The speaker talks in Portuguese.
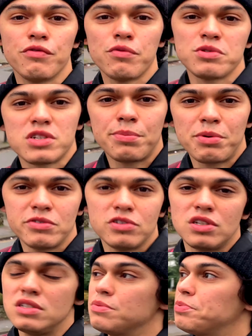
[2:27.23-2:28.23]
eu vou mostrar pra
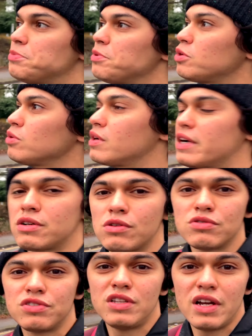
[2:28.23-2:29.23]
vocês o primeiro lugar que eu
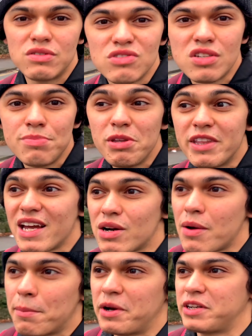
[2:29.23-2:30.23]
considero um cemitério
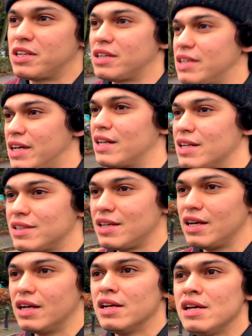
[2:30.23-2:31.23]
aberto aqui na
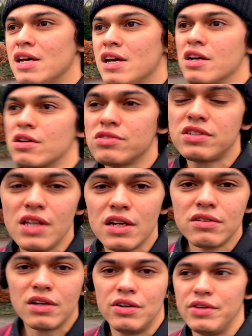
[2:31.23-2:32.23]
Inglaterra.
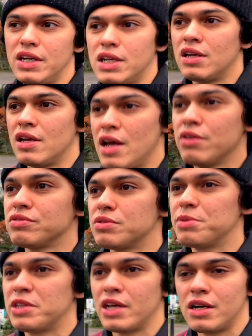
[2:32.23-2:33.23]
Considero não, né? É um
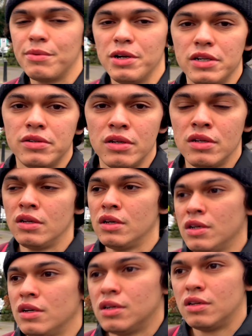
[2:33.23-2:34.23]
cemitério aberto.
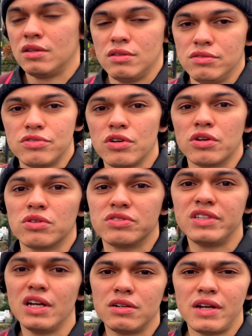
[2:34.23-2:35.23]
Não sou eu, considero